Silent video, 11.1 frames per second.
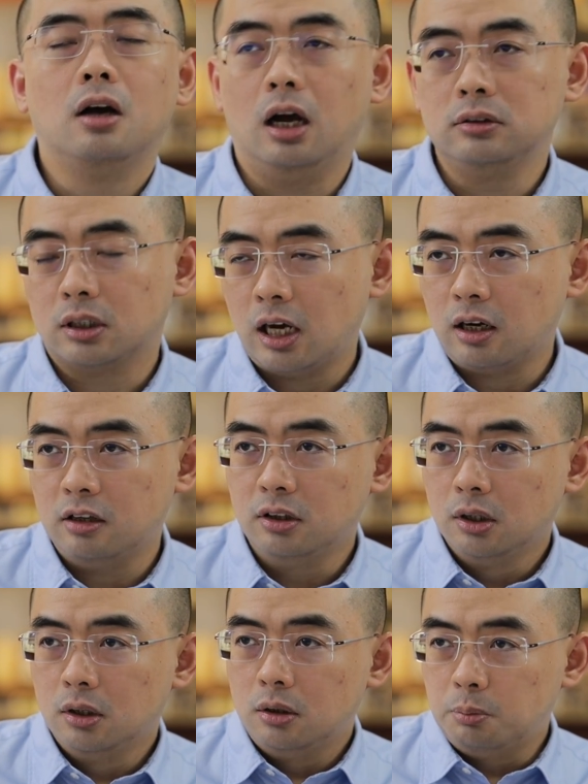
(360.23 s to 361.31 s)
啊，那看看
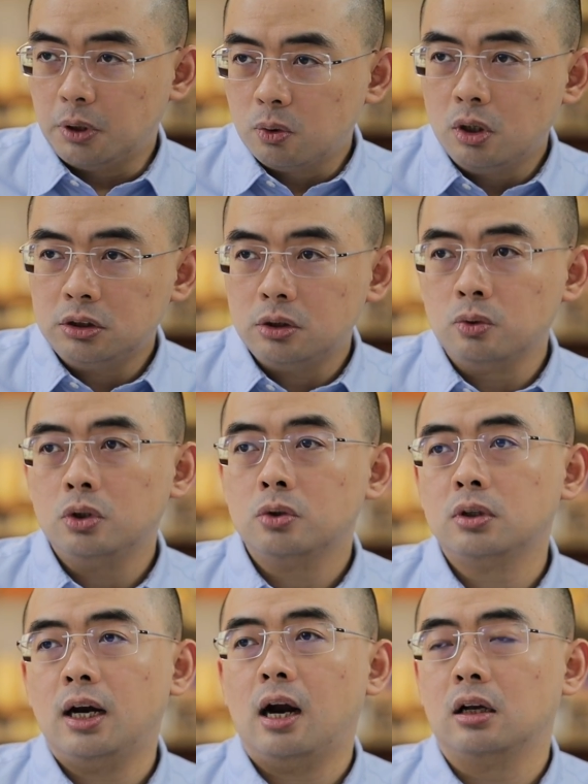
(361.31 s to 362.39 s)
美国这种东西
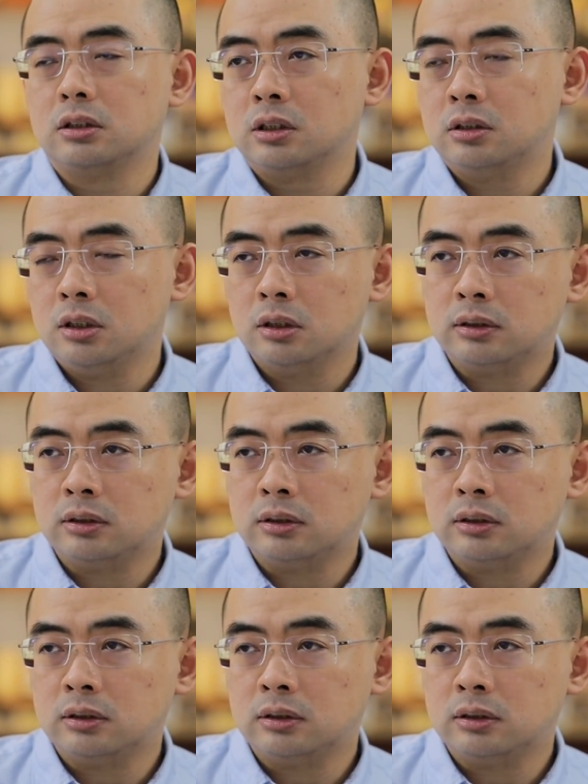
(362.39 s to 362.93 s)
就这样了。你这